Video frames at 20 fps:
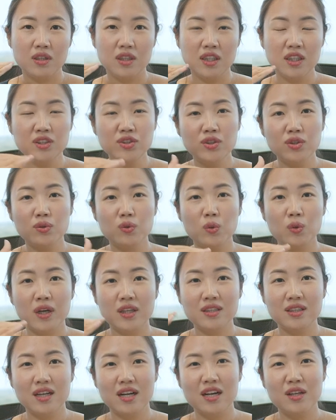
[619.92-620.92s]

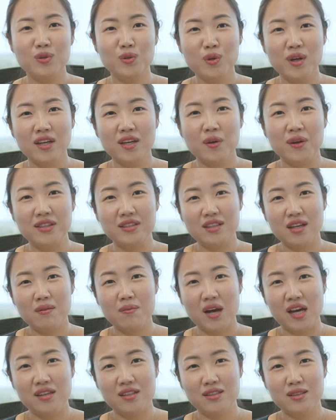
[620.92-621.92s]
인지도라든가 유행이 굉장히
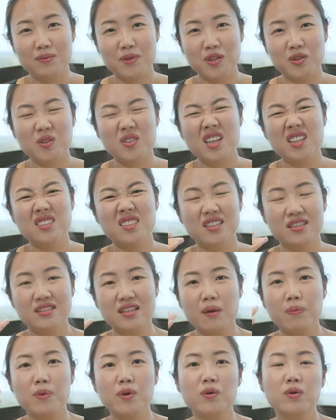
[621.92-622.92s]
많아지면서 사실
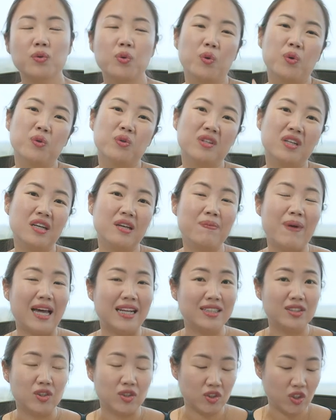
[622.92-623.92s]
상표권 도용들이
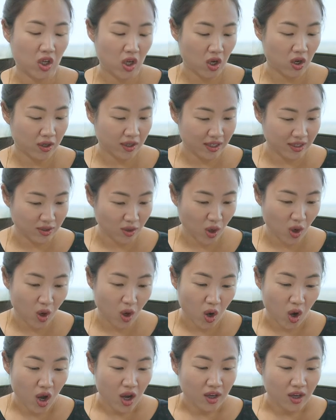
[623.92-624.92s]
많아졌어요. 그래서